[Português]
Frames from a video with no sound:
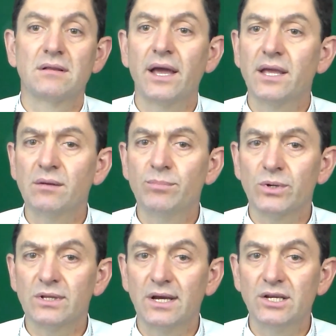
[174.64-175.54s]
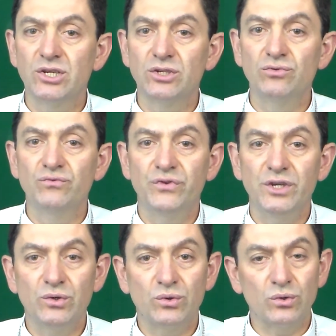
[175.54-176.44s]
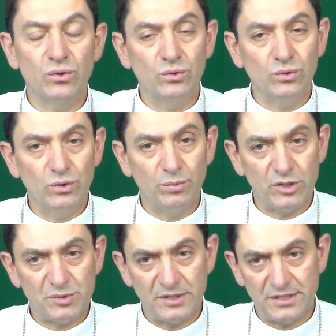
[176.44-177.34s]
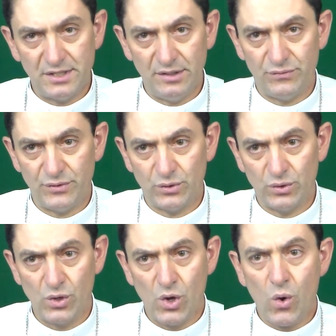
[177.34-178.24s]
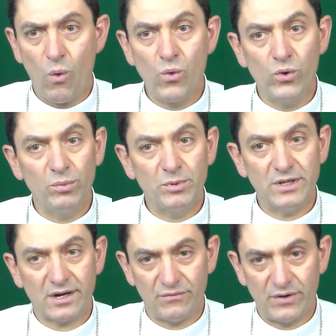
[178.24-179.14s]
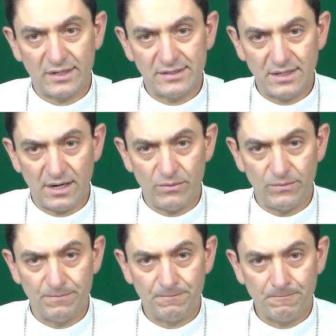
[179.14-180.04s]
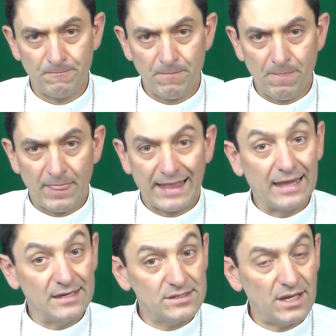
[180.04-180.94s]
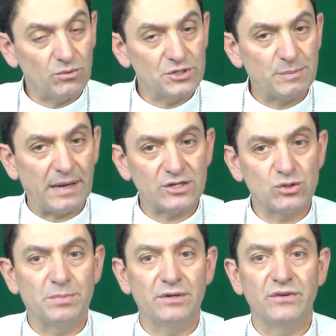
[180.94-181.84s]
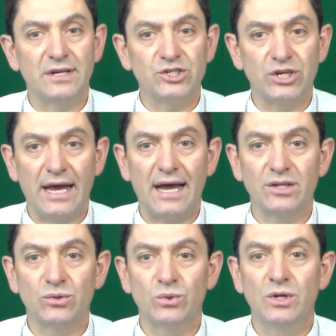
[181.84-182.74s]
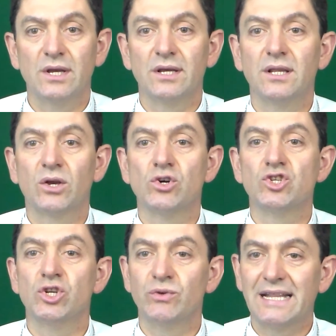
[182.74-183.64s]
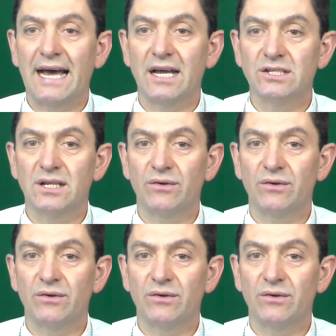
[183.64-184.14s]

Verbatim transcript: Daí a importância de um vínculo com um grupo específico, um grupo de reflexão. Este é o espaço privilegiado de continuidade